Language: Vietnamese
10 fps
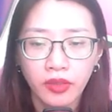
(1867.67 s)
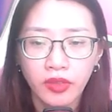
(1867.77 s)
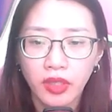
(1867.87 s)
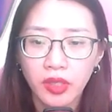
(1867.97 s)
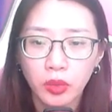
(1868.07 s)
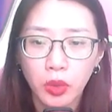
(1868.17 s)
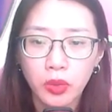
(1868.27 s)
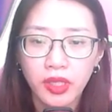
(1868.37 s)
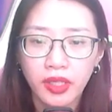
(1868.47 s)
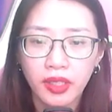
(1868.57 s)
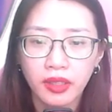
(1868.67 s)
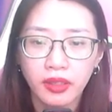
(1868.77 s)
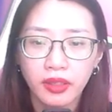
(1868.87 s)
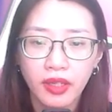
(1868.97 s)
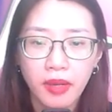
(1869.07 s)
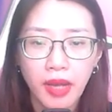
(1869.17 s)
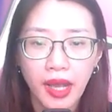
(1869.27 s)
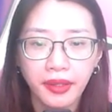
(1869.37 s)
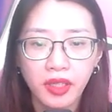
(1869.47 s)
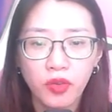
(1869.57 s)
Những yêu thú kia căn
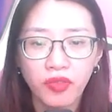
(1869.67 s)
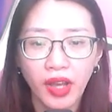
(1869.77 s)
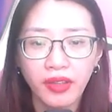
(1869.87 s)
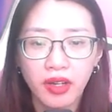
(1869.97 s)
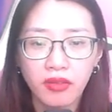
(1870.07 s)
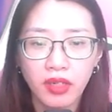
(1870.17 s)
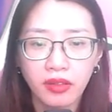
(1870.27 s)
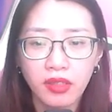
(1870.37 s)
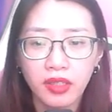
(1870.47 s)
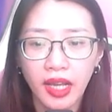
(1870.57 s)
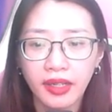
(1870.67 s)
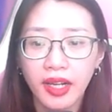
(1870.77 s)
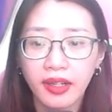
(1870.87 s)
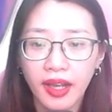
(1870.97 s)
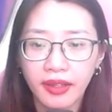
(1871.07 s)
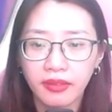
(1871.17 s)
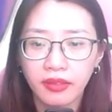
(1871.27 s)
bản không phải nhân lực có khả năng ngăn.